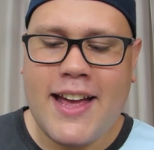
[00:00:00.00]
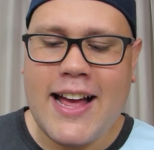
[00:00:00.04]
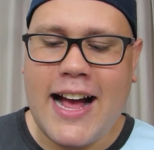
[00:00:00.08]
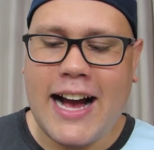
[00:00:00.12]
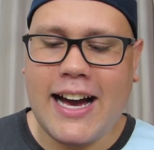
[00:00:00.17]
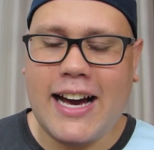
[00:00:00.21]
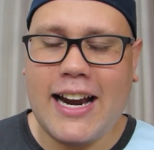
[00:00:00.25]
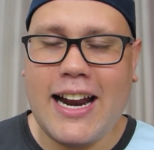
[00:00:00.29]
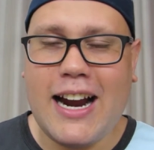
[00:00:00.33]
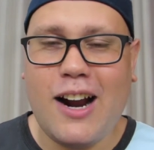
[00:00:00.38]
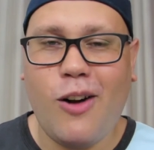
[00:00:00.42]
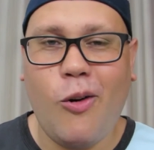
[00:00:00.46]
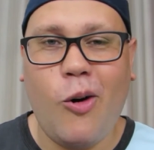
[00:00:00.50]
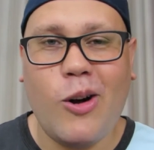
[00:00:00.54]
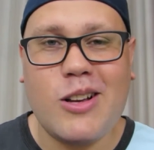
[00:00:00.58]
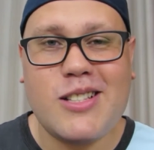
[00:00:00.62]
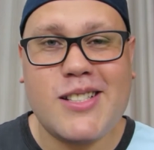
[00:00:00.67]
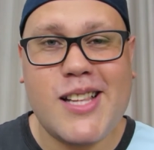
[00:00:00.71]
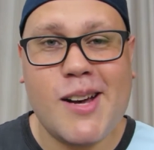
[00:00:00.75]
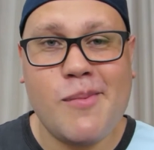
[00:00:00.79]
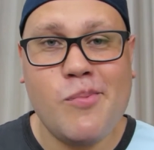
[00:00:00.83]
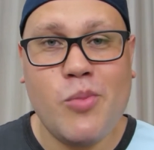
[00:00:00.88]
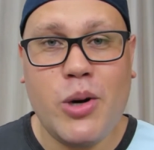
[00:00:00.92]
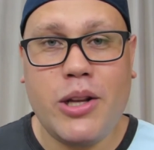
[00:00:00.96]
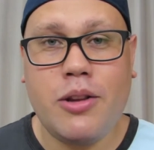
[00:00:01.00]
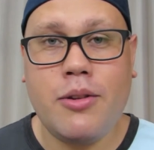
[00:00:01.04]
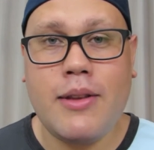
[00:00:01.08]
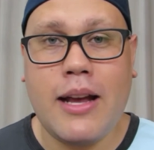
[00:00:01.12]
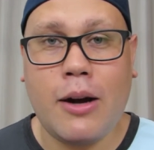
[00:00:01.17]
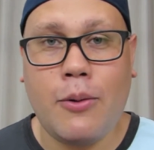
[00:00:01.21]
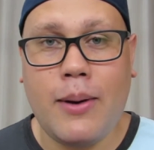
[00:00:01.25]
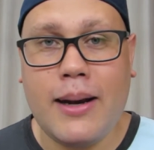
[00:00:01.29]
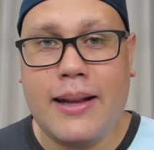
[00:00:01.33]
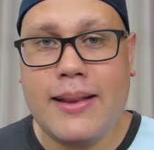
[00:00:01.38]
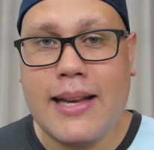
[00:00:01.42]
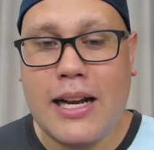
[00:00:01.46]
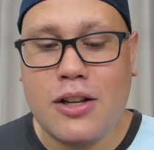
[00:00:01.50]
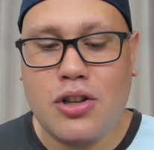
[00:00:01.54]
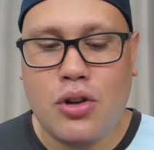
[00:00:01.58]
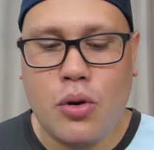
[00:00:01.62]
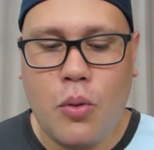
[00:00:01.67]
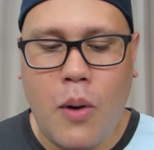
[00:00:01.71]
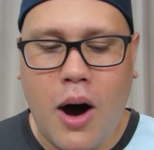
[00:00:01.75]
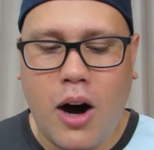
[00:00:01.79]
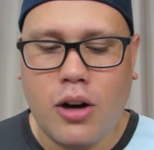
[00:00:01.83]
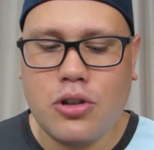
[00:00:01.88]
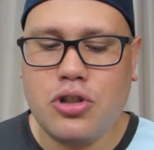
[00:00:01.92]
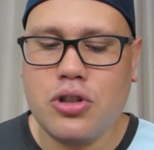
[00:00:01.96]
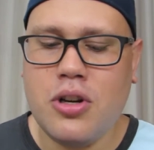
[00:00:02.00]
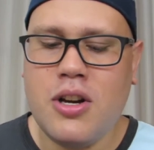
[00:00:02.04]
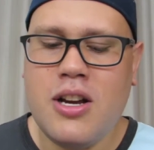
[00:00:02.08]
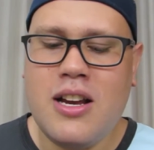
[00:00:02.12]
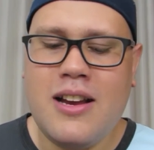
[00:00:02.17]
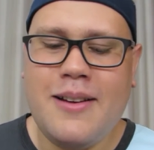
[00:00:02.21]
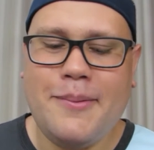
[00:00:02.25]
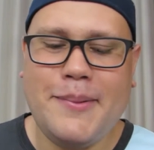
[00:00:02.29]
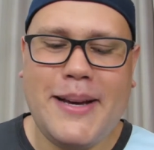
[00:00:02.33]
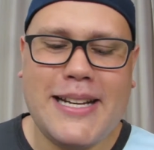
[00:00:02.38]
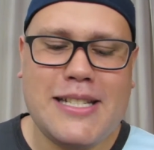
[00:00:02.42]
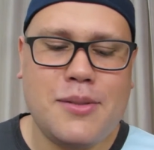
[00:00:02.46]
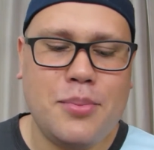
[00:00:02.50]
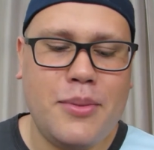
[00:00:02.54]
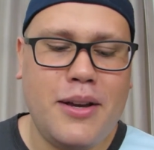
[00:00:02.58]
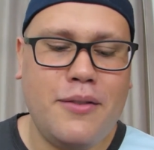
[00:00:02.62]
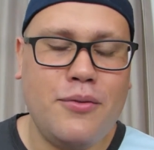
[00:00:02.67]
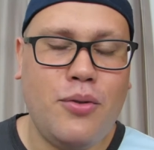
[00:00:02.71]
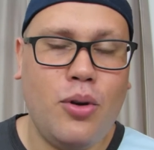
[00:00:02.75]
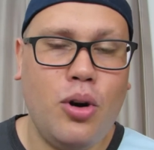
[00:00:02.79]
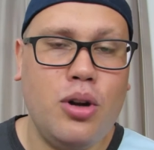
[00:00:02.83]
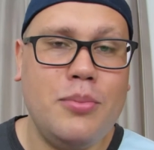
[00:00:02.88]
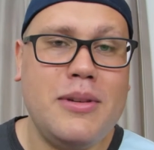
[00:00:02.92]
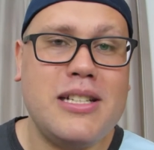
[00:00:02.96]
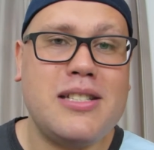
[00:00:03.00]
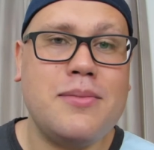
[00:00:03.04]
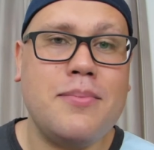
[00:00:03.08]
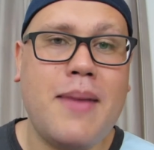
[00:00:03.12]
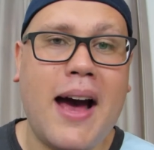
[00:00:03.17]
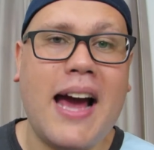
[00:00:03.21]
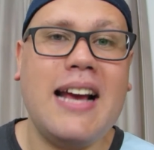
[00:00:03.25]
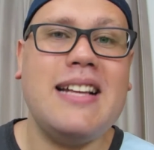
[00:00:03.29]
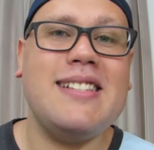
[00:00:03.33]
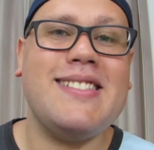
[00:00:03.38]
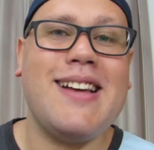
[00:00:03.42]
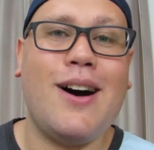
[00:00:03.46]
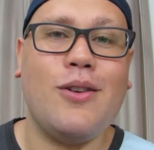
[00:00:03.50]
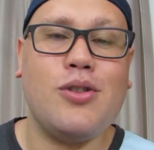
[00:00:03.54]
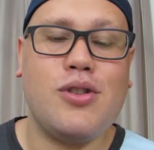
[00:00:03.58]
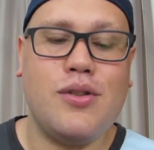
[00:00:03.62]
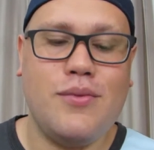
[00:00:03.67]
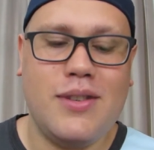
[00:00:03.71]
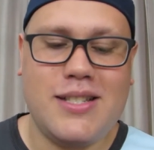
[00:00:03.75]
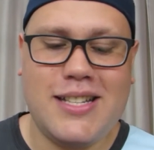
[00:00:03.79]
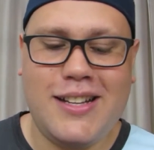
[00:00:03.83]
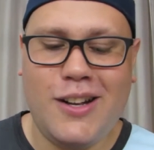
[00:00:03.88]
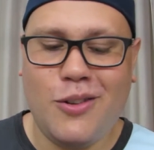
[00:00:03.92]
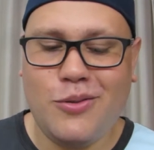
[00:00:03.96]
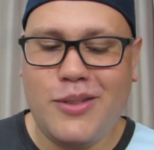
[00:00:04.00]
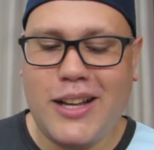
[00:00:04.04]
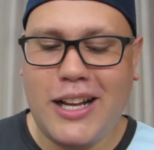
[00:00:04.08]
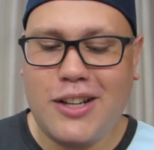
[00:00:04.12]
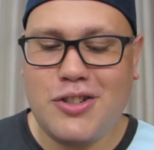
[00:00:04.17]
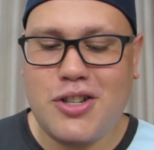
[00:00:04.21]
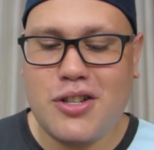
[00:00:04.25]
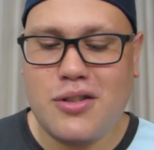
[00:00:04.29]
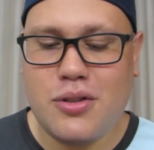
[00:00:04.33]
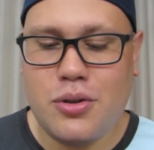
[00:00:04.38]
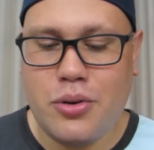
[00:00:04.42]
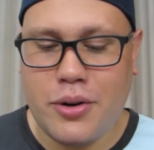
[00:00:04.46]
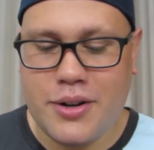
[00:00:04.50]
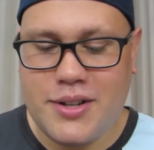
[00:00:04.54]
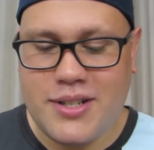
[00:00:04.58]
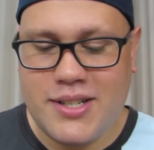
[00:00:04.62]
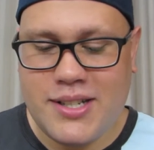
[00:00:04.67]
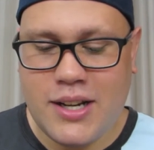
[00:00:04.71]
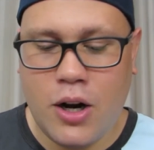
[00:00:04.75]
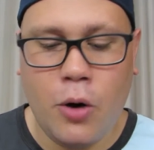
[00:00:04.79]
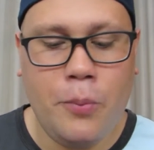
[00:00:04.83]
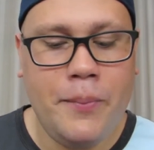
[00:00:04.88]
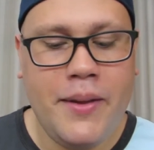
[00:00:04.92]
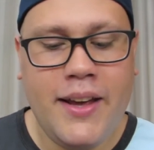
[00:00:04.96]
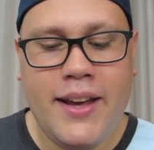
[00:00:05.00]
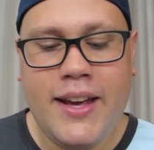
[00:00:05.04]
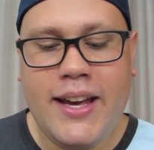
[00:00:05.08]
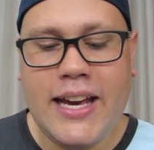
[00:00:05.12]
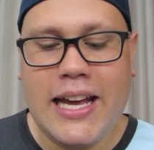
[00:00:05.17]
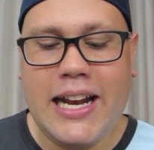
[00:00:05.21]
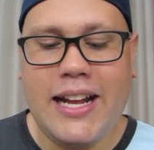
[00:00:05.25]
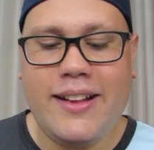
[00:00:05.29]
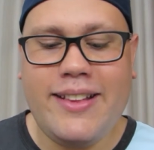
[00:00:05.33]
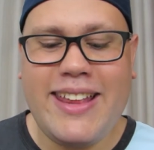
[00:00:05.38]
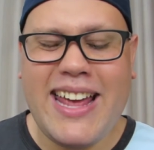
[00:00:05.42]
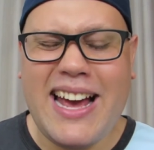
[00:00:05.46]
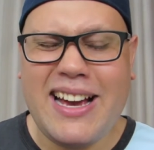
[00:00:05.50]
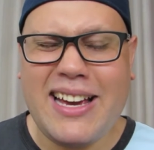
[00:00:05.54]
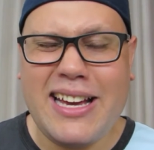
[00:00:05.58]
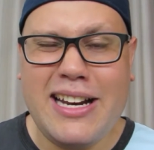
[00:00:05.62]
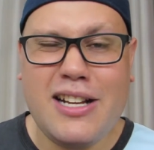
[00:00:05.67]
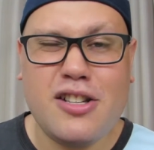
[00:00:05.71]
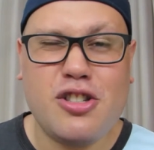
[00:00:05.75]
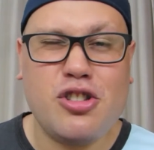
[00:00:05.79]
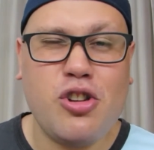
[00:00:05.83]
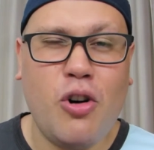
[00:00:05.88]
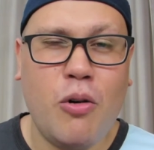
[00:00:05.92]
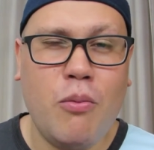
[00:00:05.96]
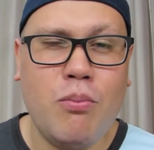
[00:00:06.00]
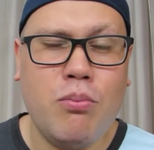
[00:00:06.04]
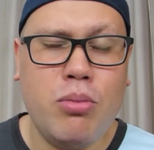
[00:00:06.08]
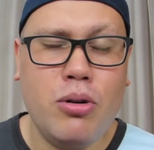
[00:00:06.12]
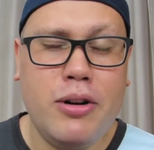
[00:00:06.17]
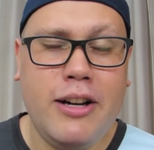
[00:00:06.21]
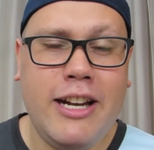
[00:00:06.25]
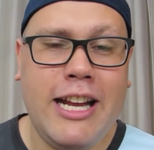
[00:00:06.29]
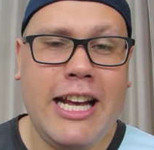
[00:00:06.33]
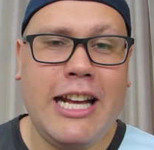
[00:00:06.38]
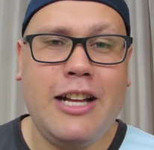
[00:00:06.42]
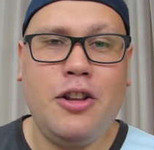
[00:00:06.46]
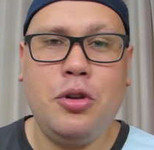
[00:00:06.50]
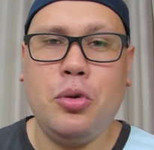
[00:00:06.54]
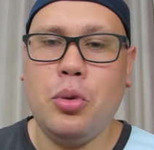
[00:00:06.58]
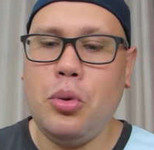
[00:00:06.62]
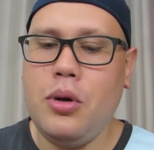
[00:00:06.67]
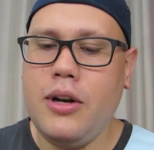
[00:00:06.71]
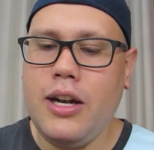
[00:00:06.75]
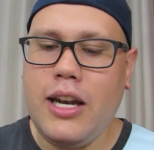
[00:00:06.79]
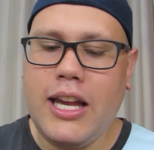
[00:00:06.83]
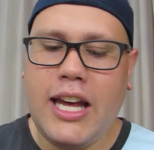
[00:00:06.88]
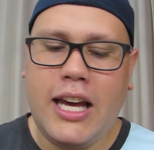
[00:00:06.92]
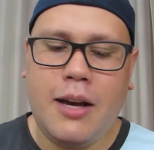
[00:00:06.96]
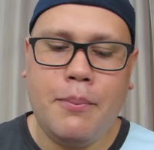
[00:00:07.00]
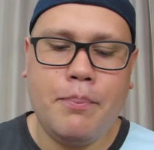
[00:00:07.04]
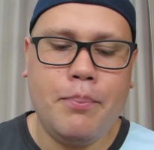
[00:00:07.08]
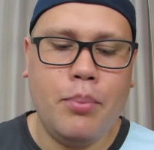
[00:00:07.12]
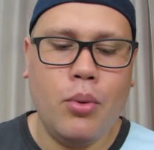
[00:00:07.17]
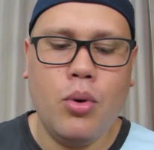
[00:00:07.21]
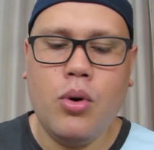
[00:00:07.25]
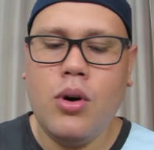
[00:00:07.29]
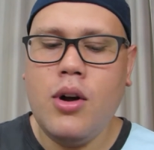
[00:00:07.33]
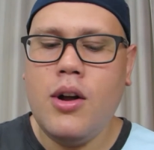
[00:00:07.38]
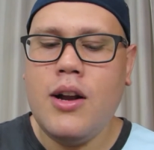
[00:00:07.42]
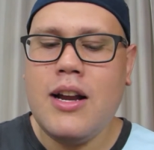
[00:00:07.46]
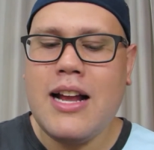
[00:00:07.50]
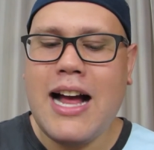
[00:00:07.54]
A galera gosta muito da qualidade do áudio, mesmo em volumes mais altos, você não tem distorção, ele tem aquele som bonito, limpo,